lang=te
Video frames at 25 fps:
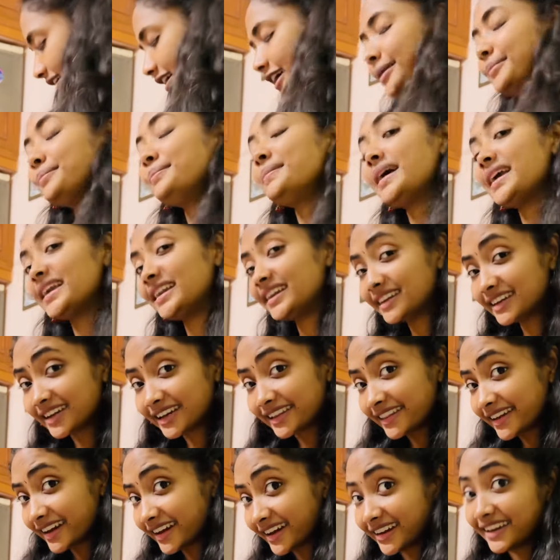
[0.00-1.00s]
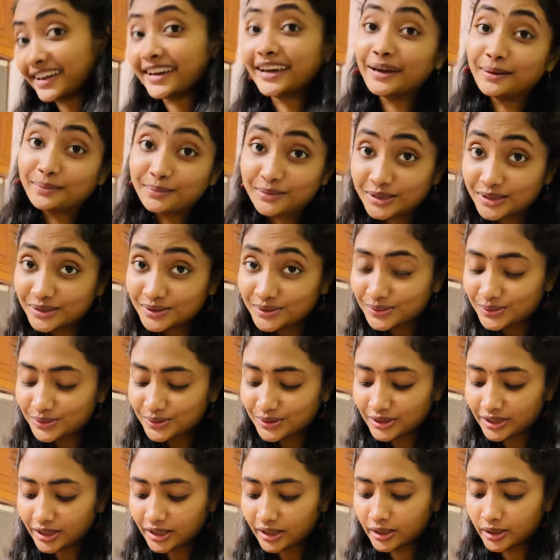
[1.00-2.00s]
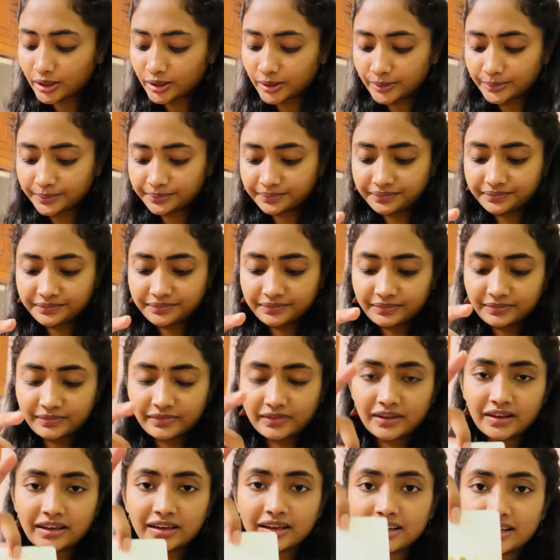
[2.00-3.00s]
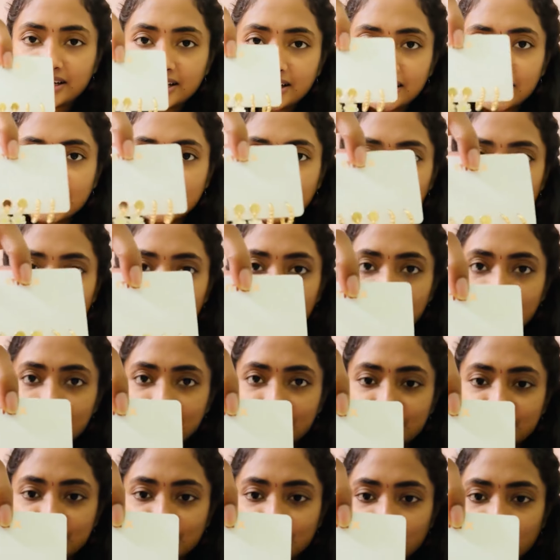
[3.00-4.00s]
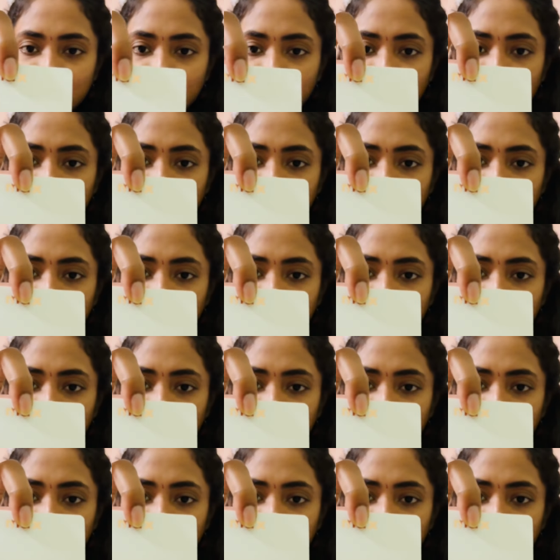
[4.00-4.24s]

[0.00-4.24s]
అమ్మాయిలం కదా ఏం తీసుకుంటాం కమ్మలు తీసుకున్నా